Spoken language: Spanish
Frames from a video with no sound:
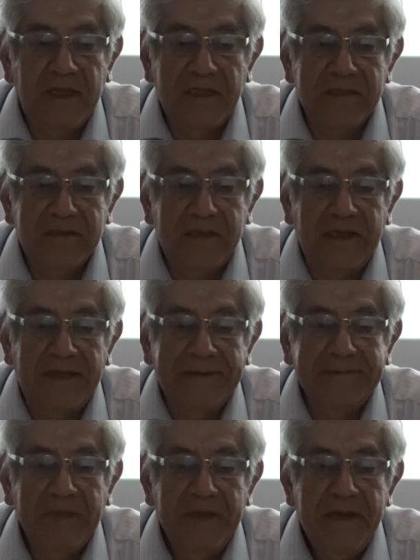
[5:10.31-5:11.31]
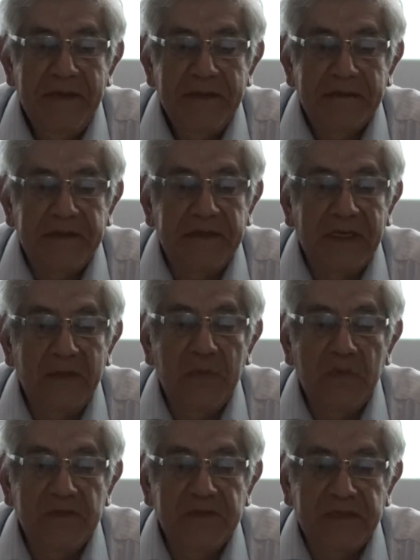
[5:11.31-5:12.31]
hasta
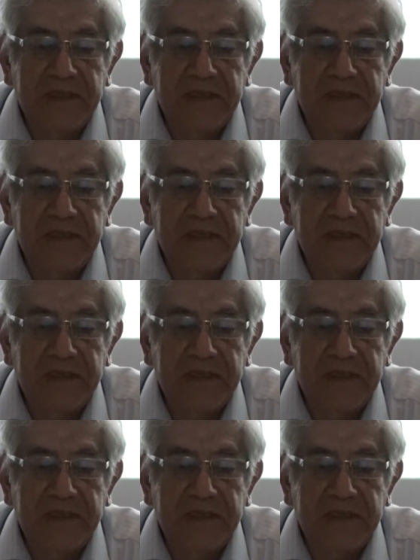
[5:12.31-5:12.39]
digamos